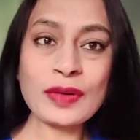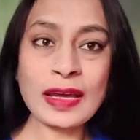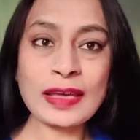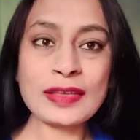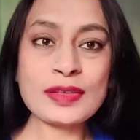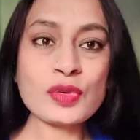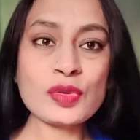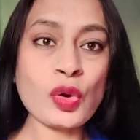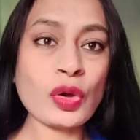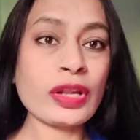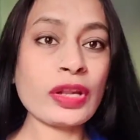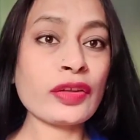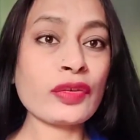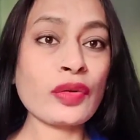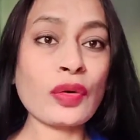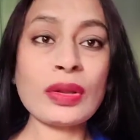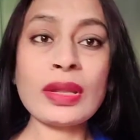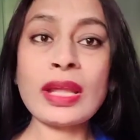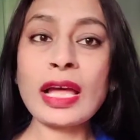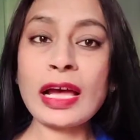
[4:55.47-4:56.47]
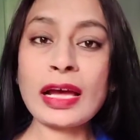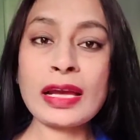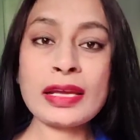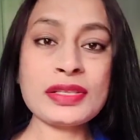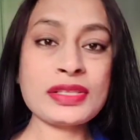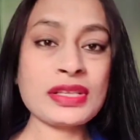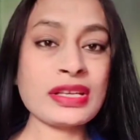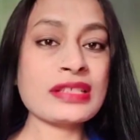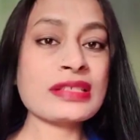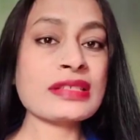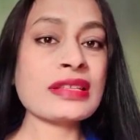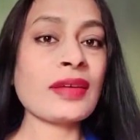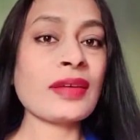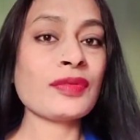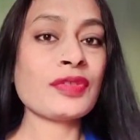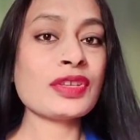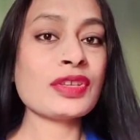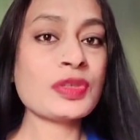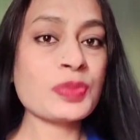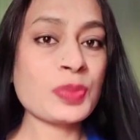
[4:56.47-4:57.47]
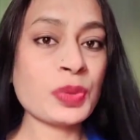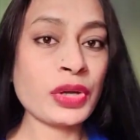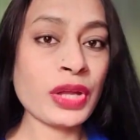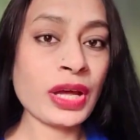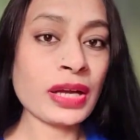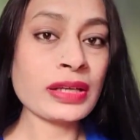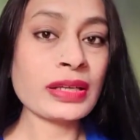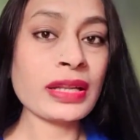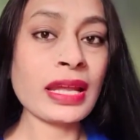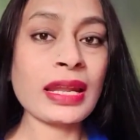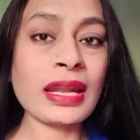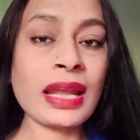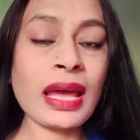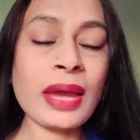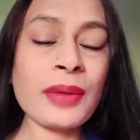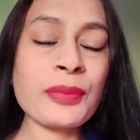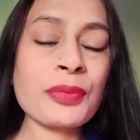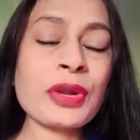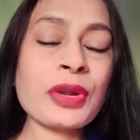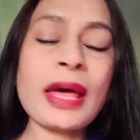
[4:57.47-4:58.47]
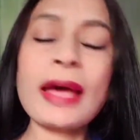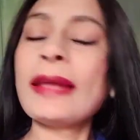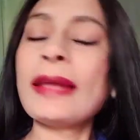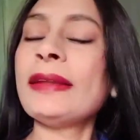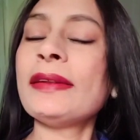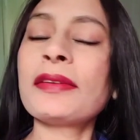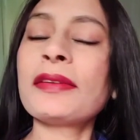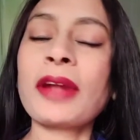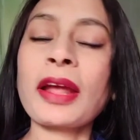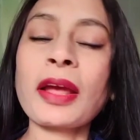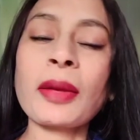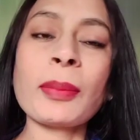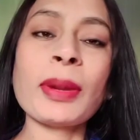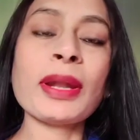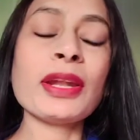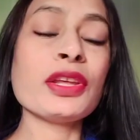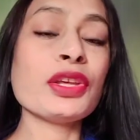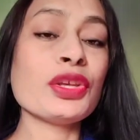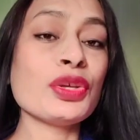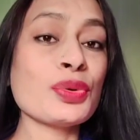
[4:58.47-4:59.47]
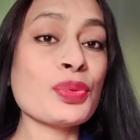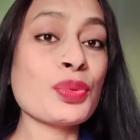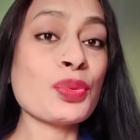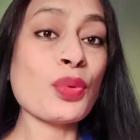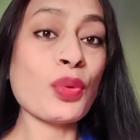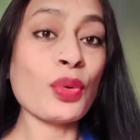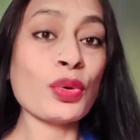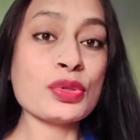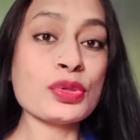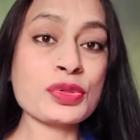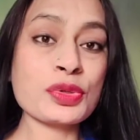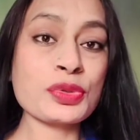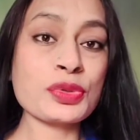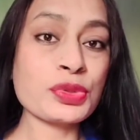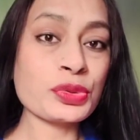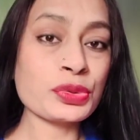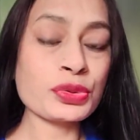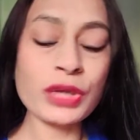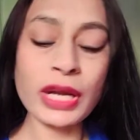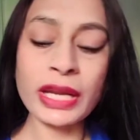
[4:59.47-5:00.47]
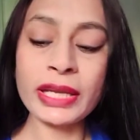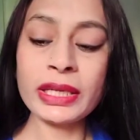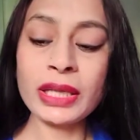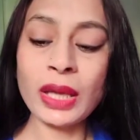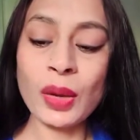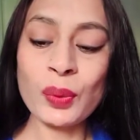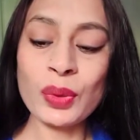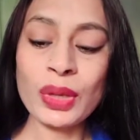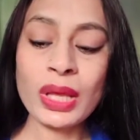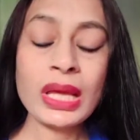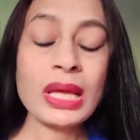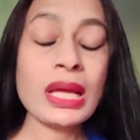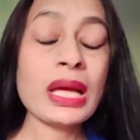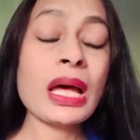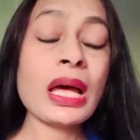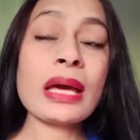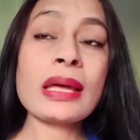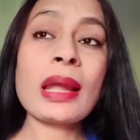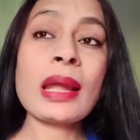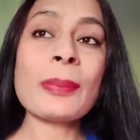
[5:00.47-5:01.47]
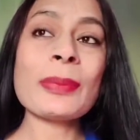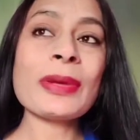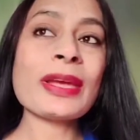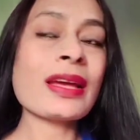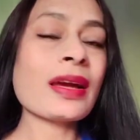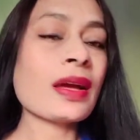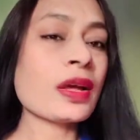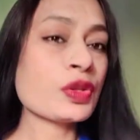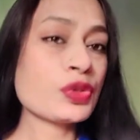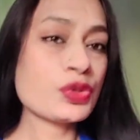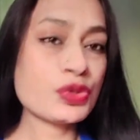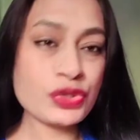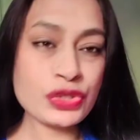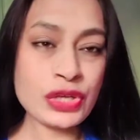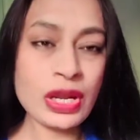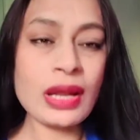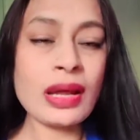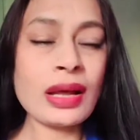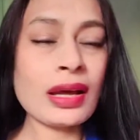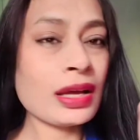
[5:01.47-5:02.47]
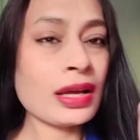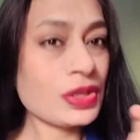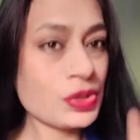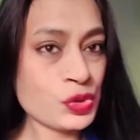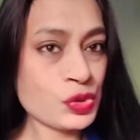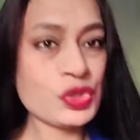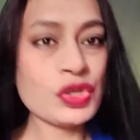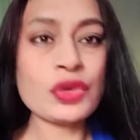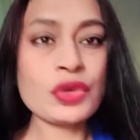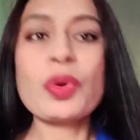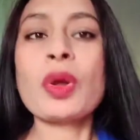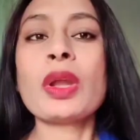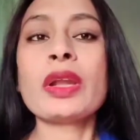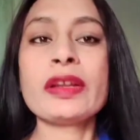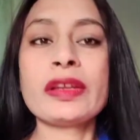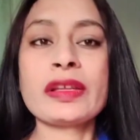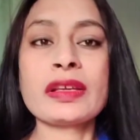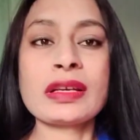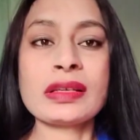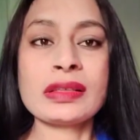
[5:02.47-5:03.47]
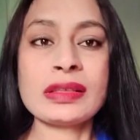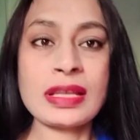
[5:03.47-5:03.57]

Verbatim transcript: you guys all in all i just love this product and i would highly recommend you also to try it out अगर आप एक अच्छा अच्छी क्वालिटी का